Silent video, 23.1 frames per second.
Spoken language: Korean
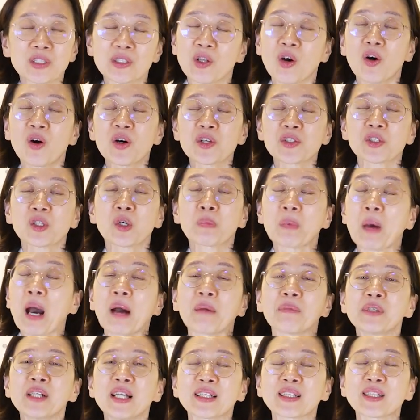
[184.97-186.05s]
넣어서
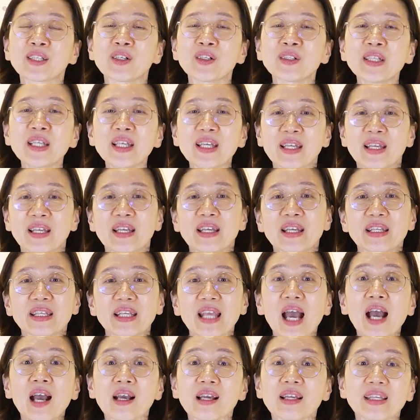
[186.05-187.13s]
밥을 했더니
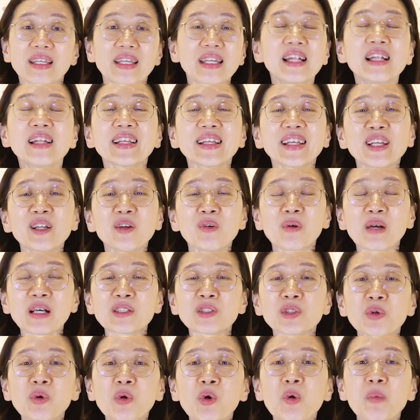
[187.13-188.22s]
약
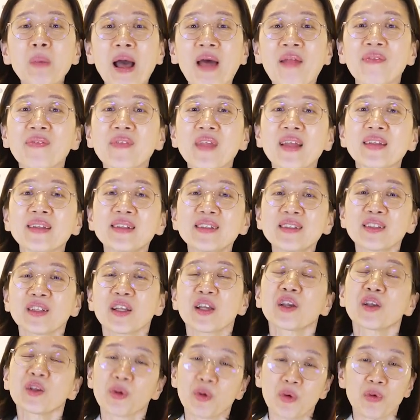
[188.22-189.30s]
1kg가 조금 안
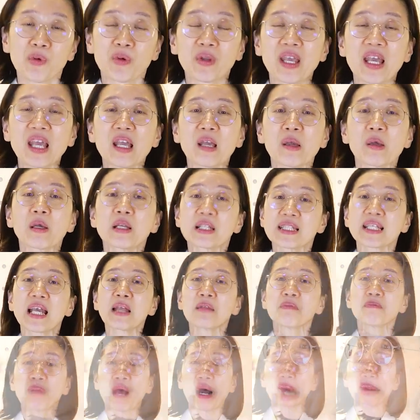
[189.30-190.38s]
되는 이렇게
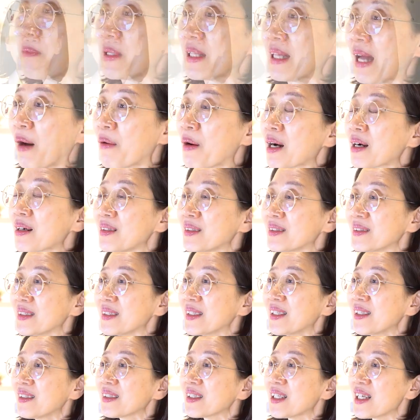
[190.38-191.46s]
찬 밥이
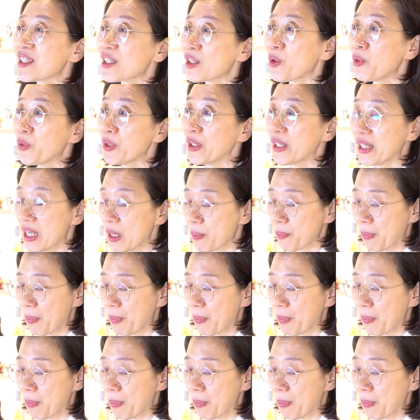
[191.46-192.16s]
나왔거든요 그래서 오늘 이